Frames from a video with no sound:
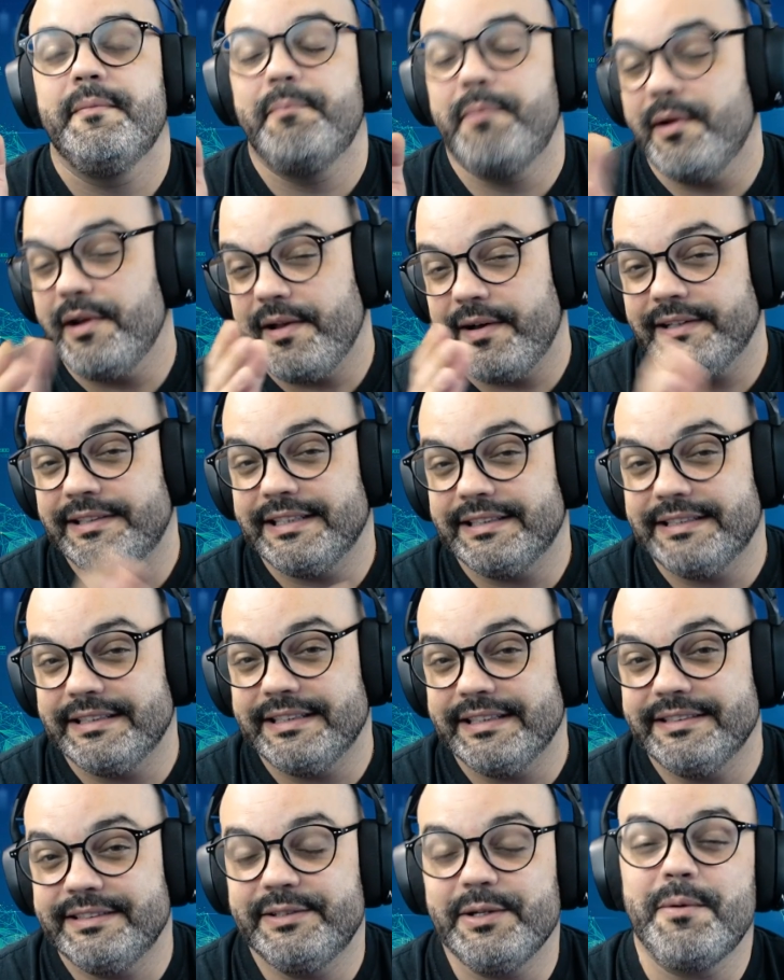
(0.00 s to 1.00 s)
Ponle bastante
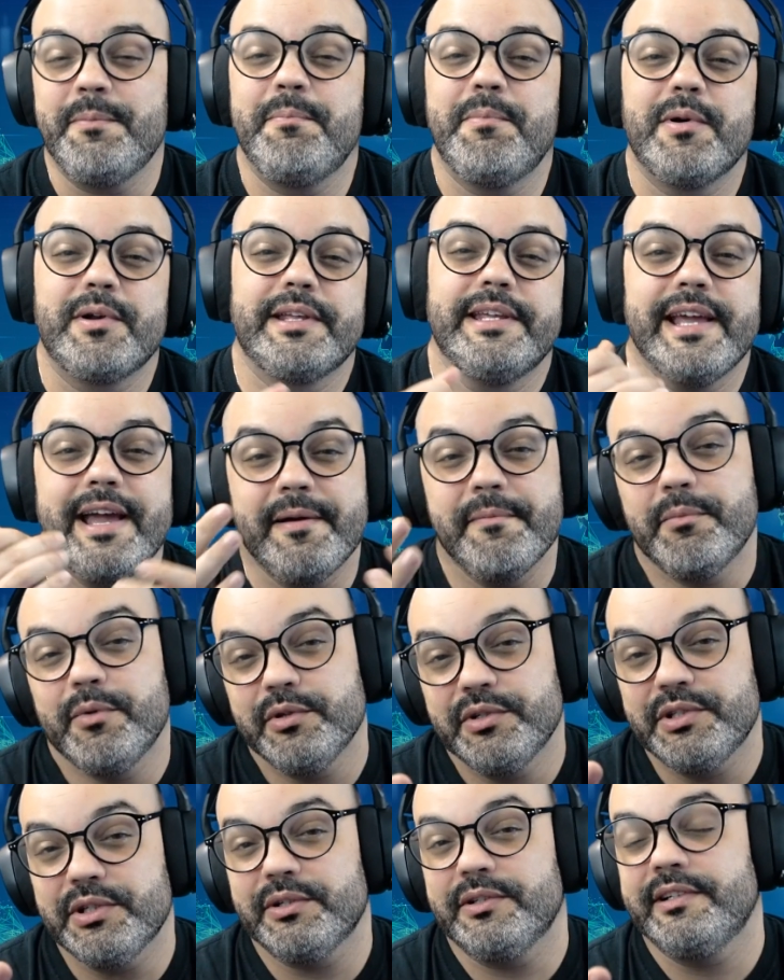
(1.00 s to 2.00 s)
atención porque hay
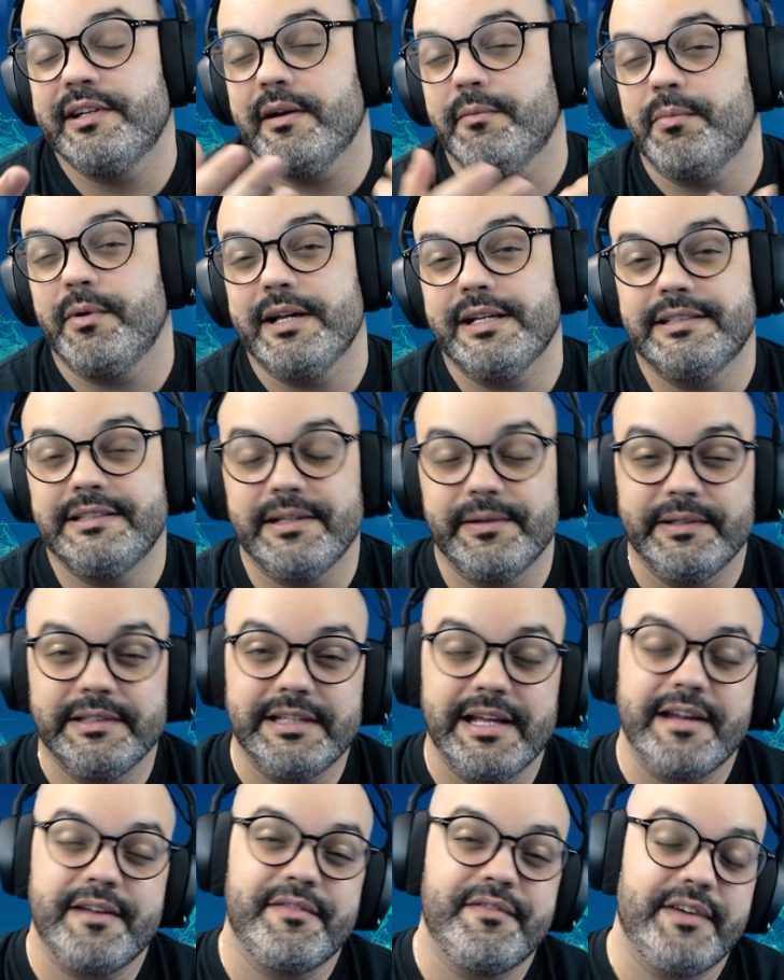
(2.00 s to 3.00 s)
muchos que puedes
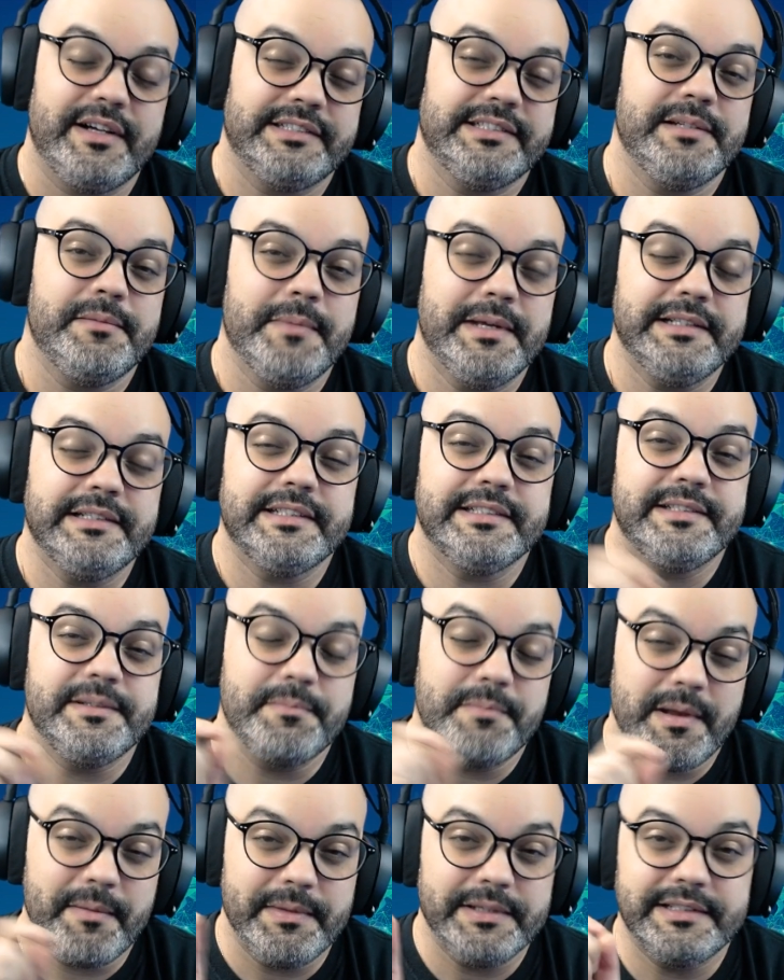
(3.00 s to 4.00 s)
evitar fácilmente
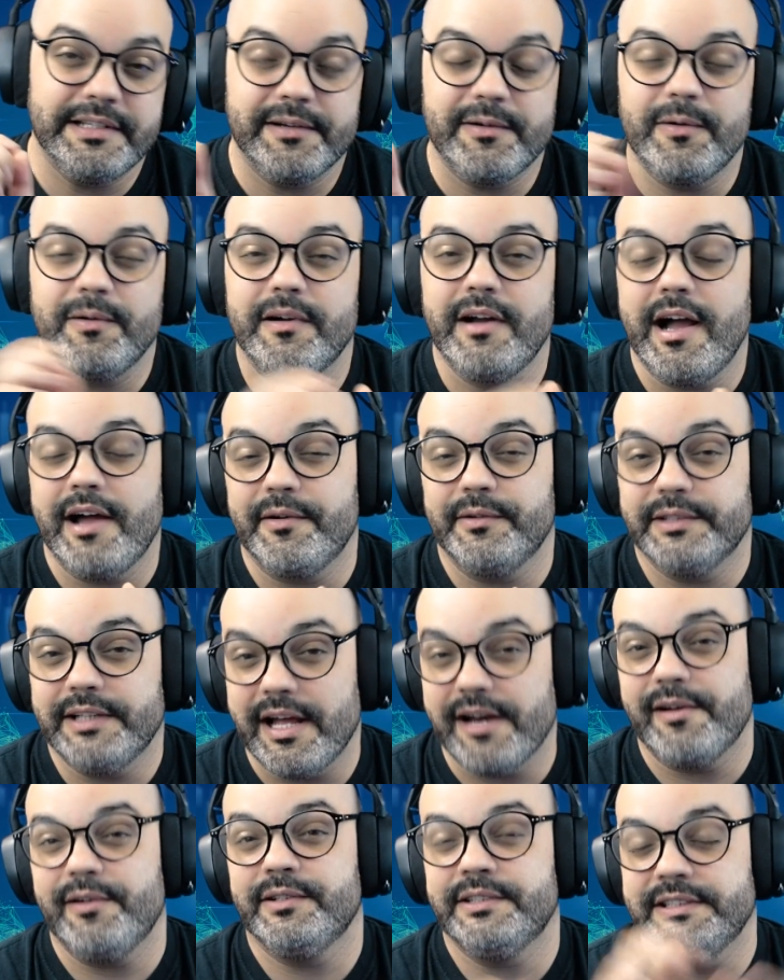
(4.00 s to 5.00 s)
simplemente con
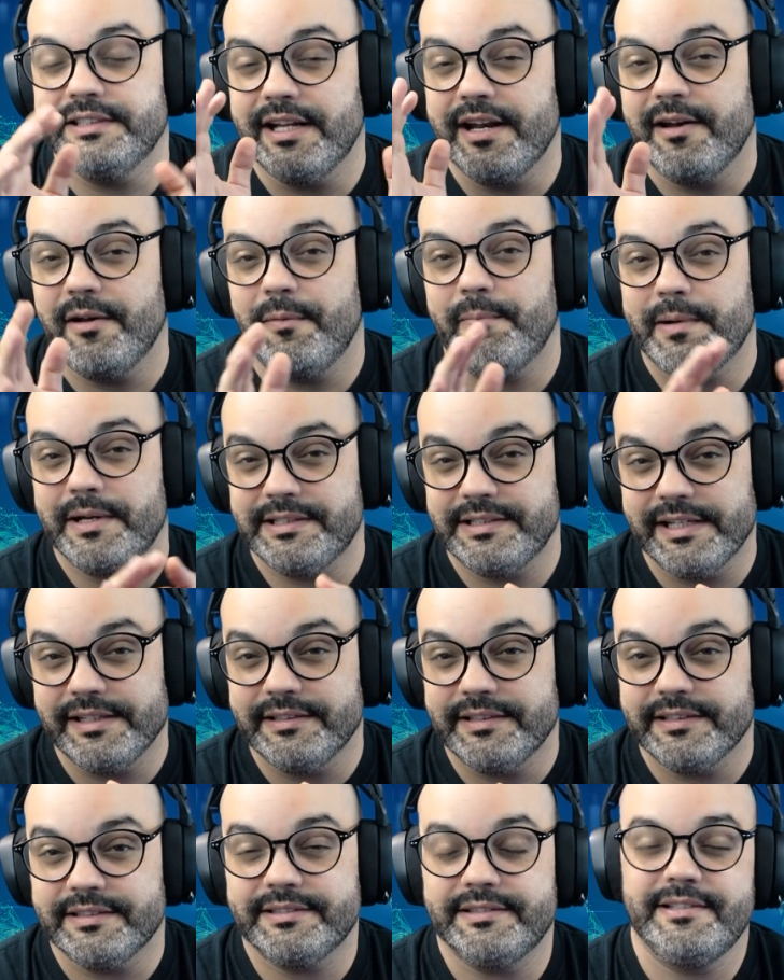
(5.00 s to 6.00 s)
anotarlos y tenerlos
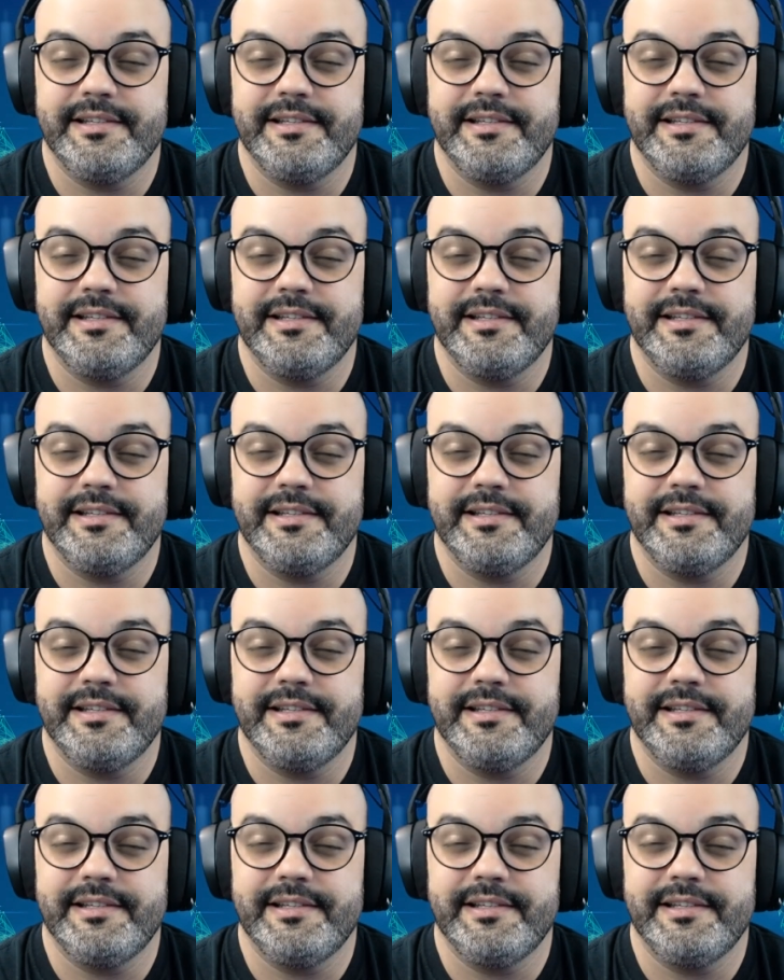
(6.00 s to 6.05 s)
presentes.